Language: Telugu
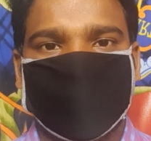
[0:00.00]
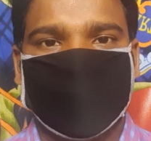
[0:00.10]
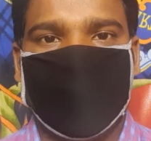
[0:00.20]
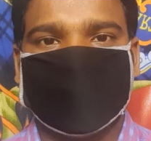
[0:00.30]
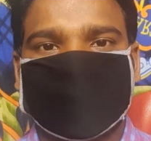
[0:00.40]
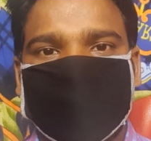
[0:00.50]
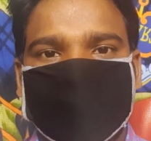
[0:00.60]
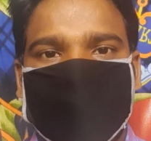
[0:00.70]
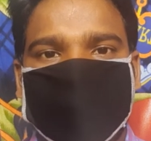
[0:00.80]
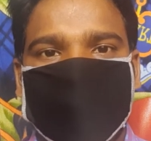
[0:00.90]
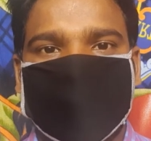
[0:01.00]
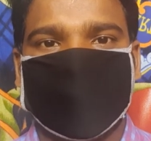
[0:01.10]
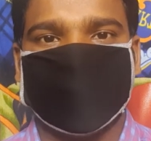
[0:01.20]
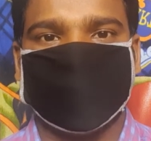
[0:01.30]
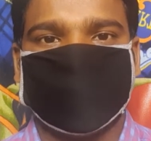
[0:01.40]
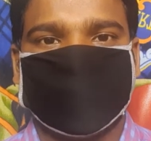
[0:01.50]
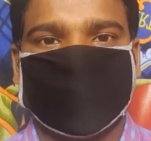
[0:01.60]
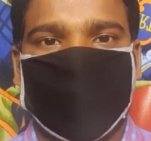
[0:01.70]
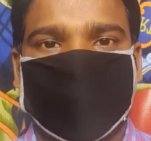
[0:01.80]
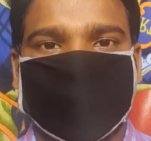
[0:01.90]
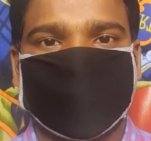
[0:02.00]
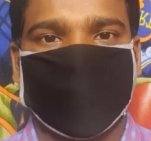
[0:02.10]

మరి ఆర్టికల్ డెబ్బై రెండు చెప్పటం